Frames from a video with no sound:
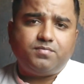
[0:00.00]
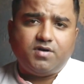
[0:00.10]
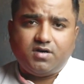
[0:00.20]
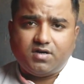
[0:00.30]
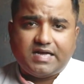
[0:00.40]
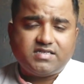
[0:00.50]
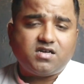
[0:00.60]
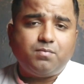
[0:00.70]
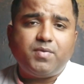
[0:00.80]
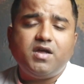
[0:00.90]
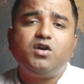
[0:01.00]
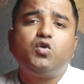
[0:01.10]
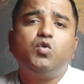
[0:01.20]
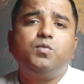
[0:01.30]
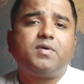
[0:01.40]
एज़ कम्पेयर
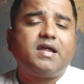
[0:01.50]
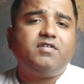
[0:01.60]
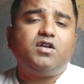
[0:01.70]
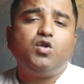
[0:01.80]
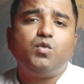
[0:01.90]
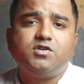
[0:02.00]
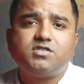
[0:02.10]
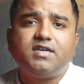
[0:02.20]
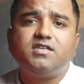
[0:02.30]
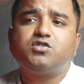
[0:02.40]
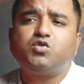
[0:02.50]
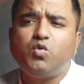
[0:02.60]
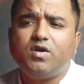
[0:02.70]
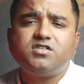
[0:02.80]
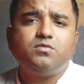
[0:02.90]
टू प्राइवेट यूनिवर्सिटीज़
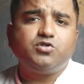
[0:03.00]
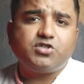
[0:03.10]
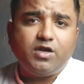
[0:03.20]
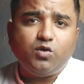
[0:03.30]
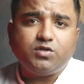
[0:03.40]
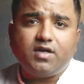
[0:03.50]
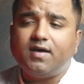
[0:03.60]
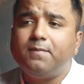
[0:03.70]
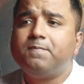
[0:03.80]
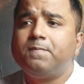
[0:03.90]
थोड़ा सा मुश्किल होता है